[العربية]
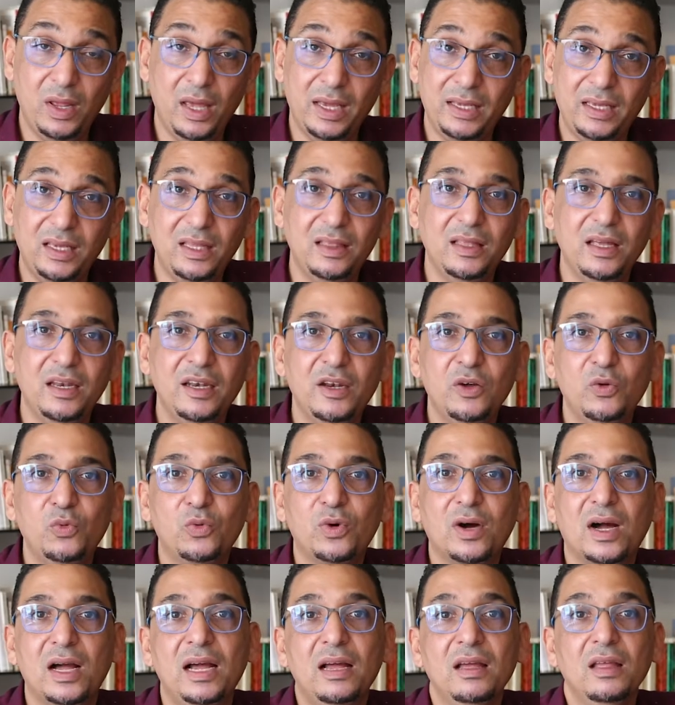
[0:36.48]
اكيد انه
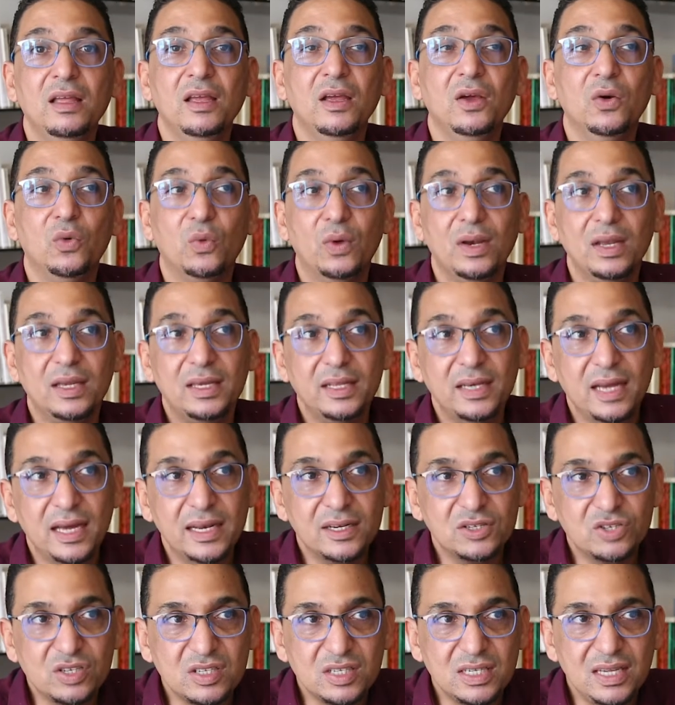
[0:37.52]
وقع ولكن
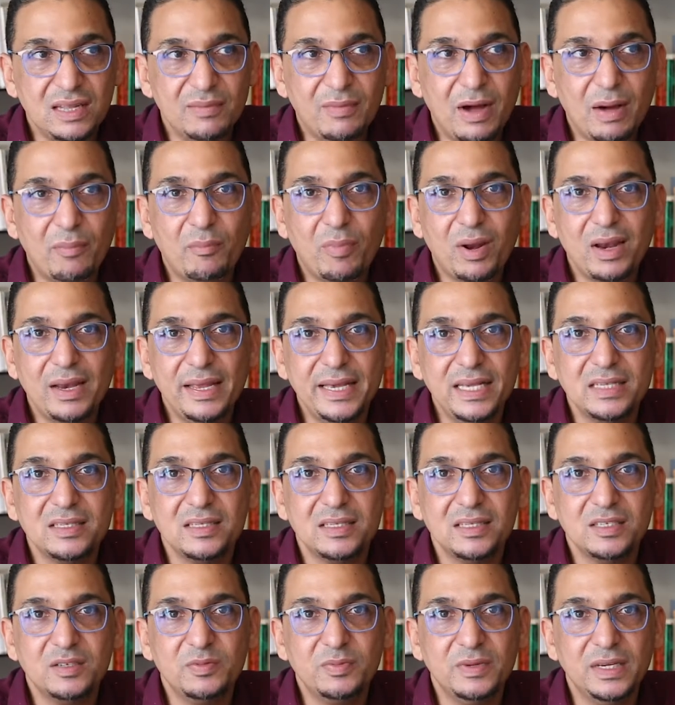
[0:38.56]
انا شخصيا ما عمرني
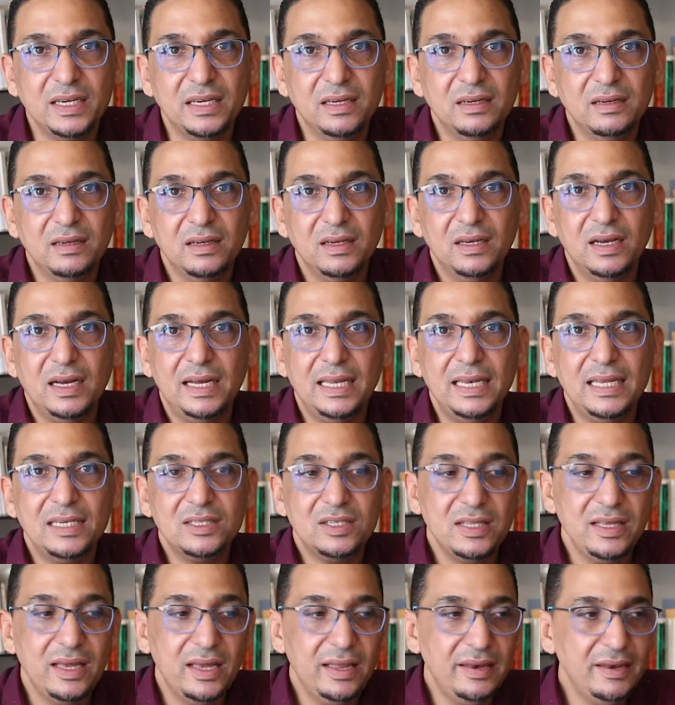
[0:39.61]
حسيت به
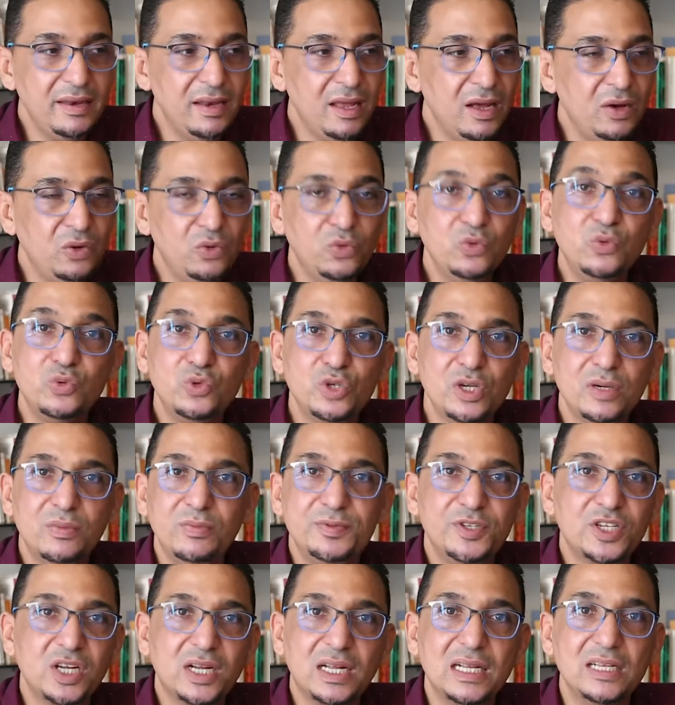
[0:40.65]
علاش لانه جا
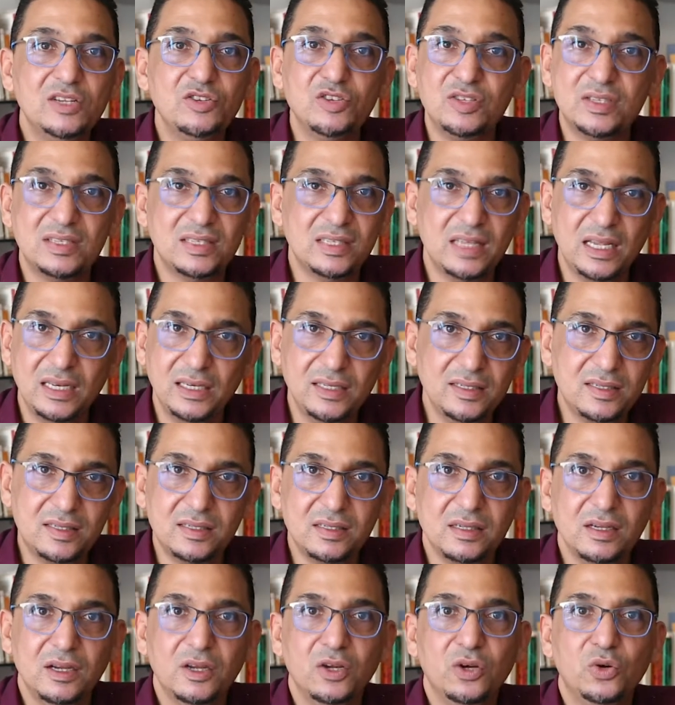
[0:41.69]
بشكل
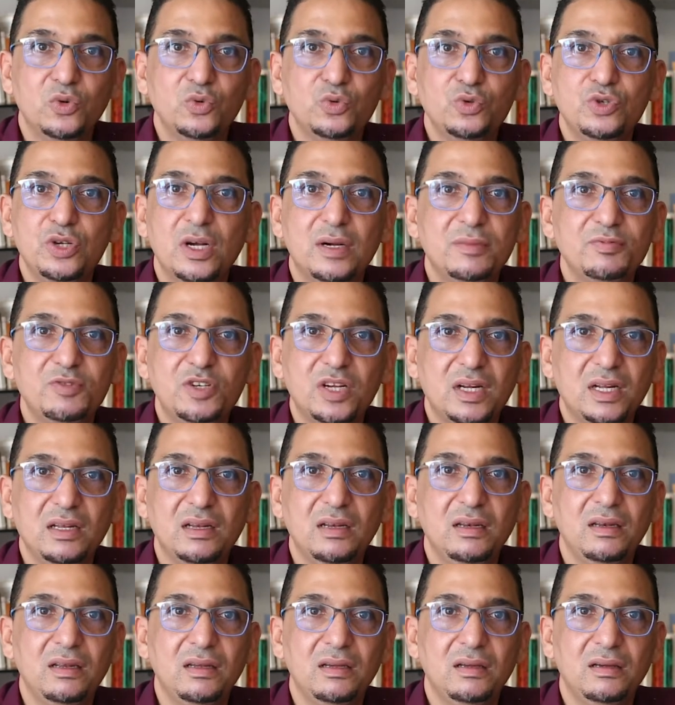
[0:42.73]
سلس وجا
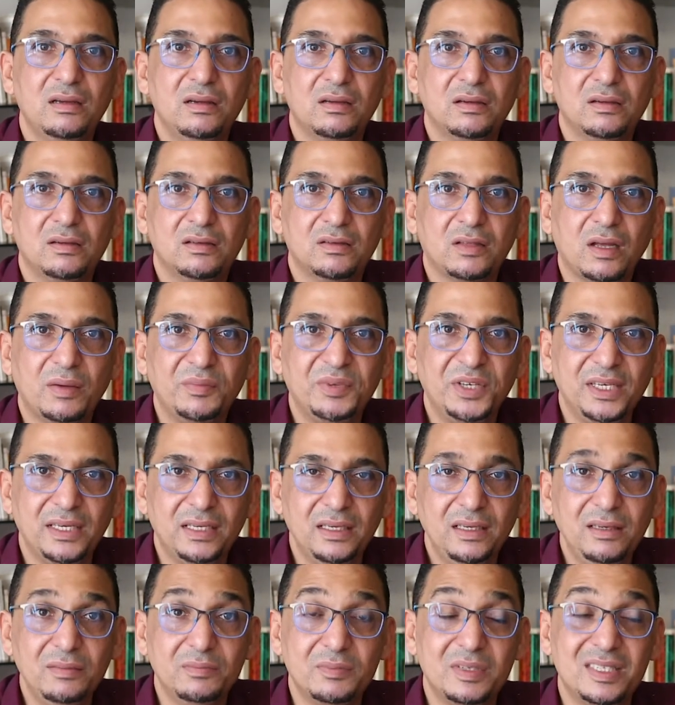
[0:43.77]
بشكل آه،
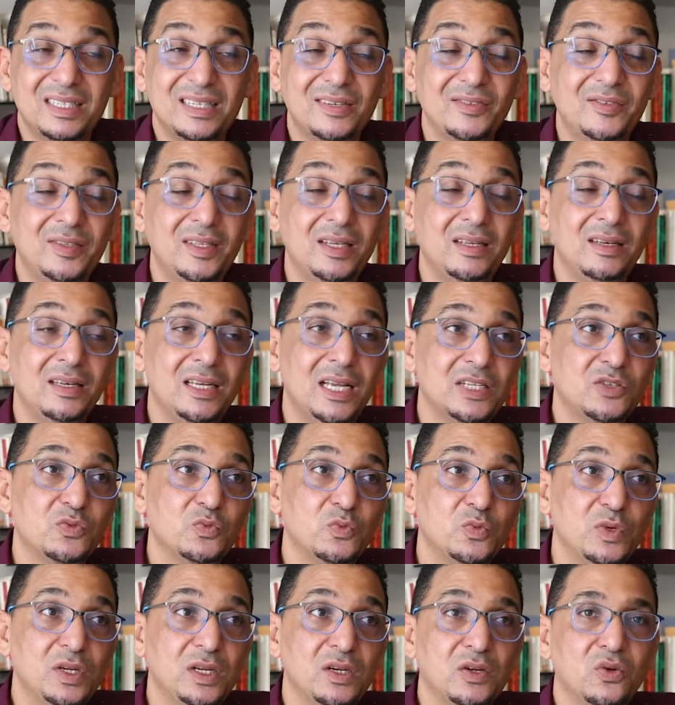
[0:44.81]
طبيعي بزاف ديال الناس
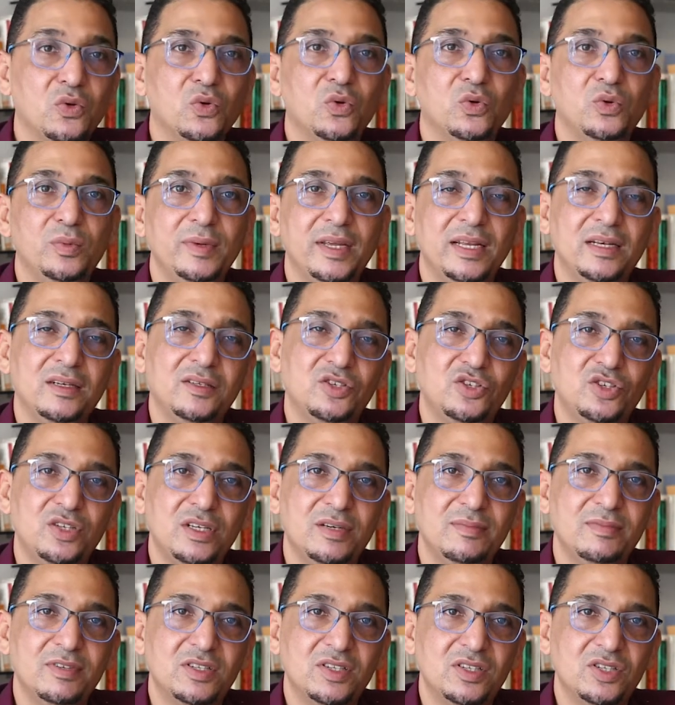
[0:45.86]
ممكن يقولوا بان
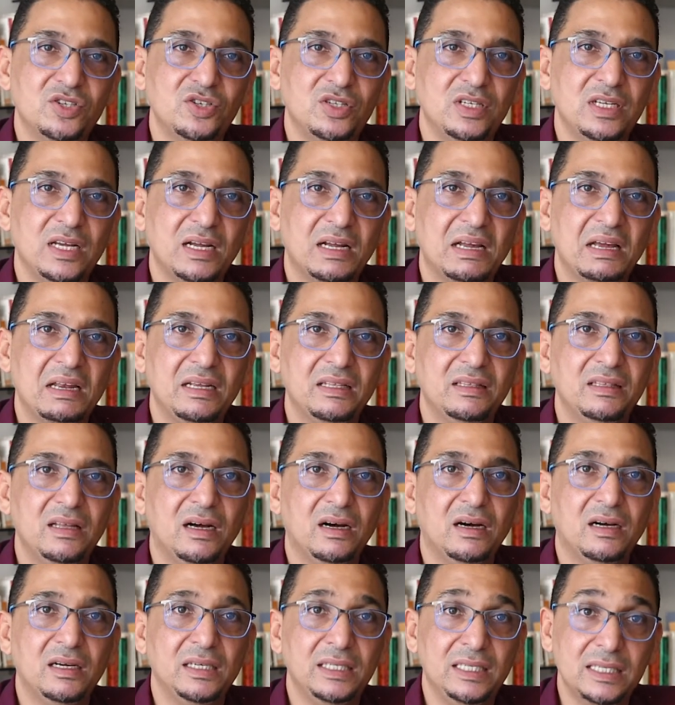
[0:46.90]
التجربه السجنيه كان
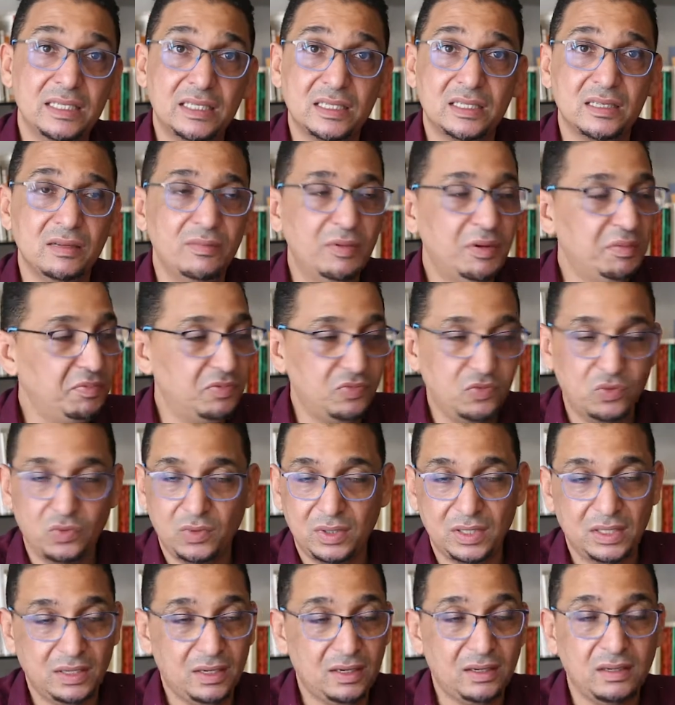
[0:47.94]
عندها هي السبب
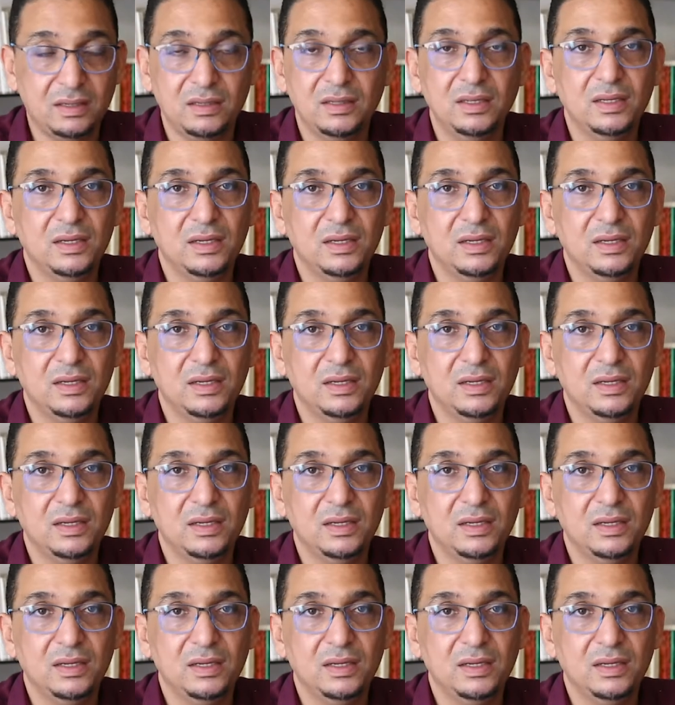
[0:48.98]
وهذا